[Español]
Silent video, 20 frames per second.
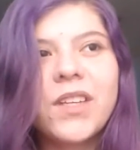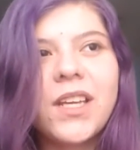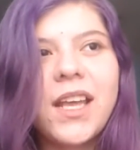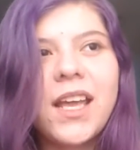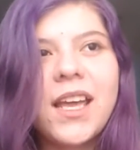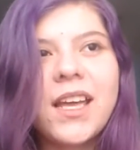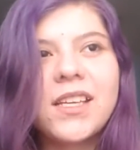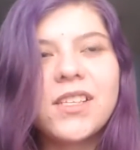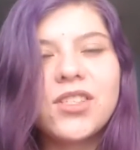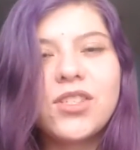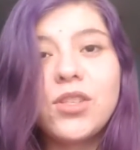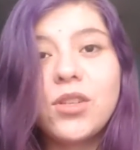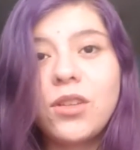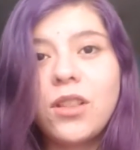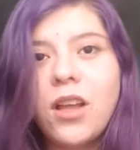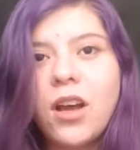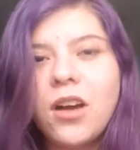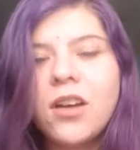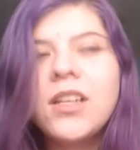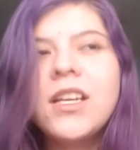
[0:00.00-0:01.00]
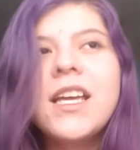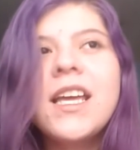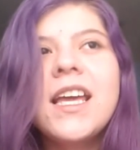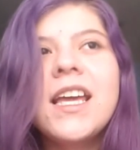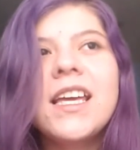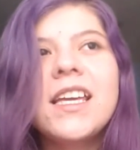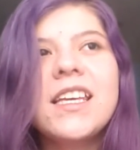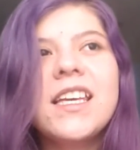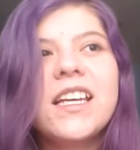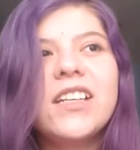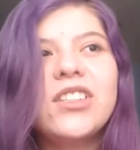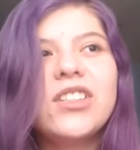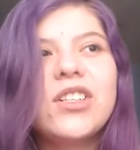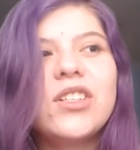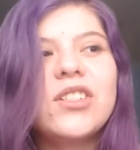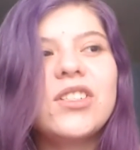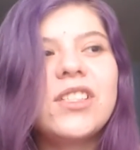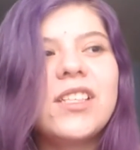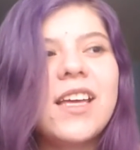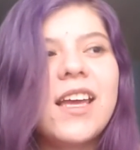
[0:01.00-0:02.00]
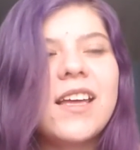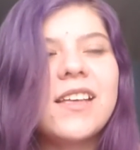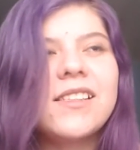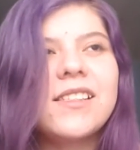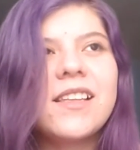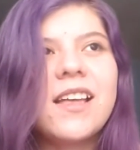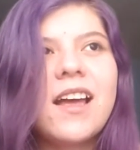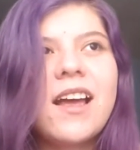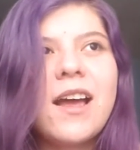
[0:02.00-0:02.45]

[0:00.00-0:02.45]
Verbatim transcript: que es Jude y entonces